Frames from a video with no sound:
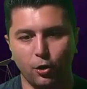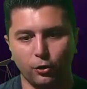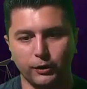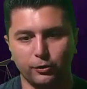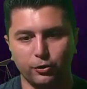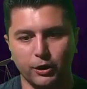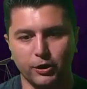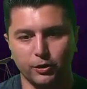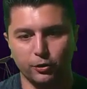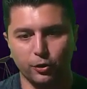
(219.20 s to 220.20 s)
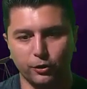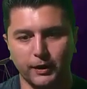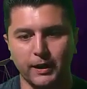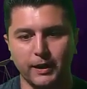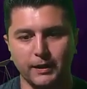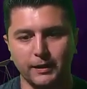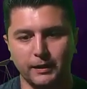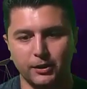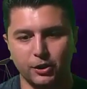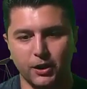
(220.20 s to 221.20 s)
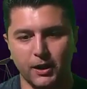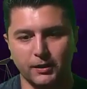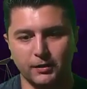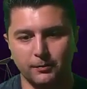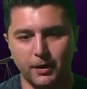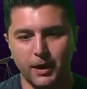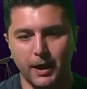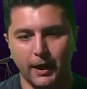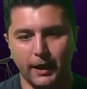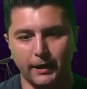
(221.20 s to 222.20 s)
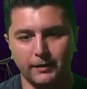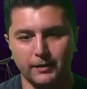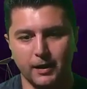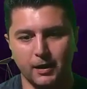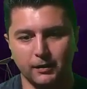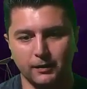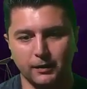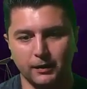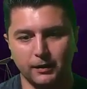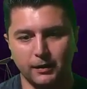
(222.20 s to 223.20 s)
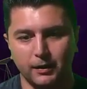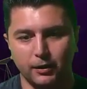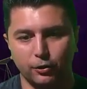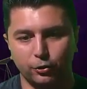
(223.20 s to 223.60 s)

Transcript: O da küçük eşit 4. Her yerden 2 çıkardım. Eksi 6